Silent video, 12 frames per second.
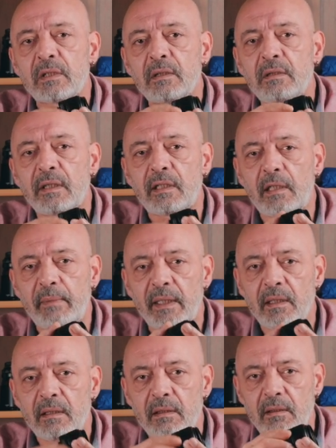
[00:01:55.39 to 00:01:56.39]
netleme
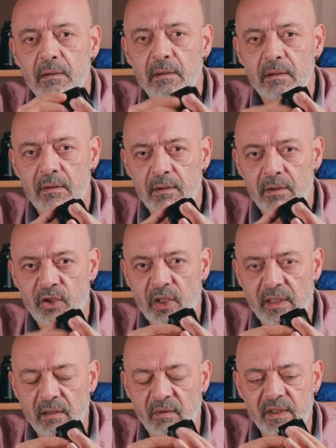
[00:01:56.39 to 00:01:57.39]

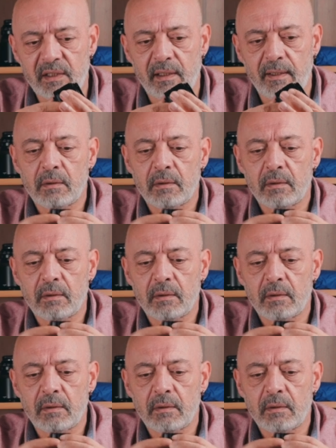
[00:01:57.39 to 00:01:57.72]
çarkı var.